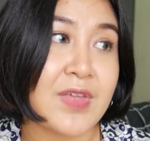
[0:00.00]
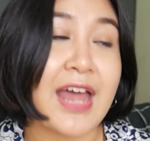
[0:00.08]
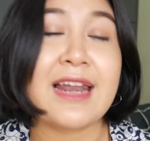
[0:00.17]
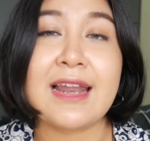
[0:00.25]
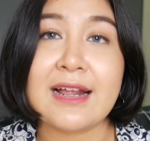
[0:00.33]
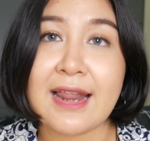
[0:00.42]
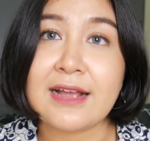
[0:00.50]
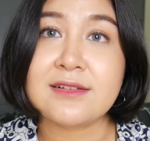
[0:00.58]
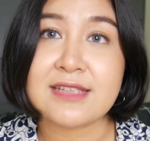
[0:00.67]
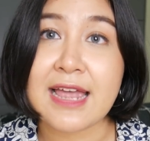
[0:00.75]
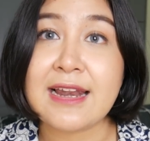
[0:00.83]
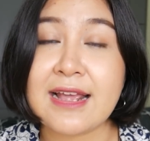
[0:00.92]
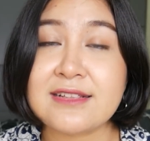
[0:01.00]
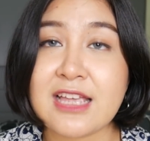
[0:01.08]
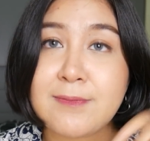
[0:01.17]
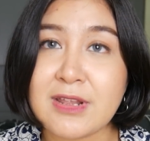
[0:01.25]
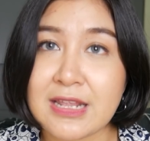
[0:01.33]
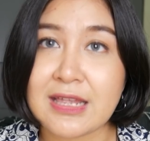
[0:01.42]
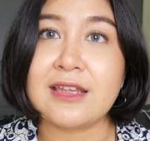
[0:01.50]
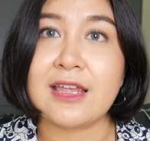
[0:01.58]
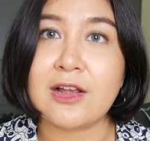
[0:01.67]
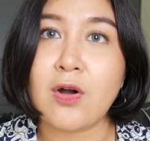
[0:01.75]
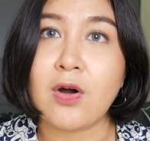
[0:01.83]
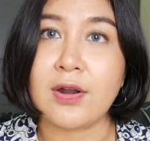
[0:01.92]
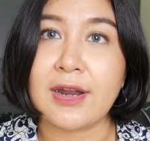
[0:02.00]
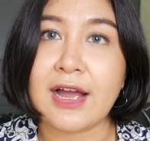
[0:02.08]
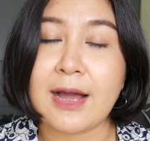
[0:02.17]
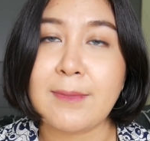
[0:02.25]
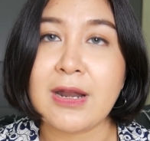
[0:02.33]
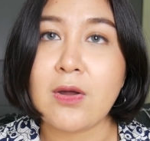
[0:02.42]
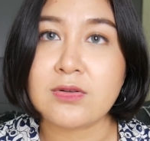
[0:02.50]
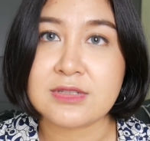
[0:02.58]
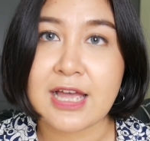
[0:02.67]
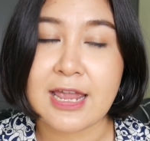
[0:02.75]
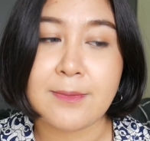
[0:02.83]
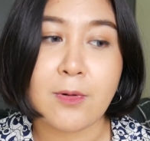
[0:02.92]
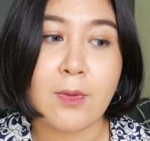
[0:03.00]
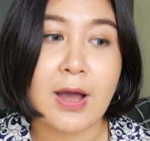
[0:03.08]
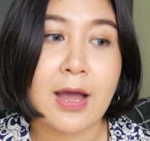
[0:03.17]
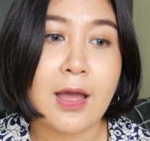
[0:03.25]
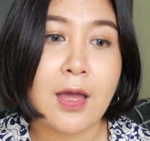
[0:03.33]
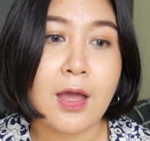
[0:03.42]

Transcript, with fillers: อันเล็กๆไซส์เล็กไซส์มินิอย่างนี้ก่อนนะคะมาลองใส่เพราะว่า